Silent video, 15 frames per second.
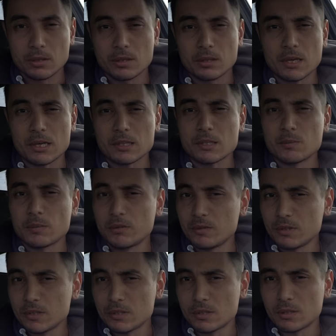Как себя
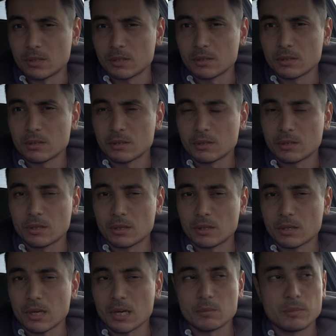вести?
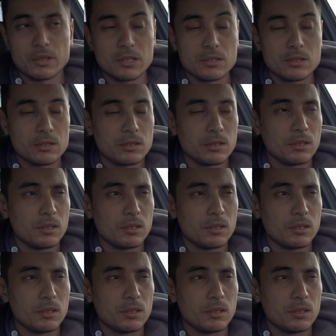Как быть?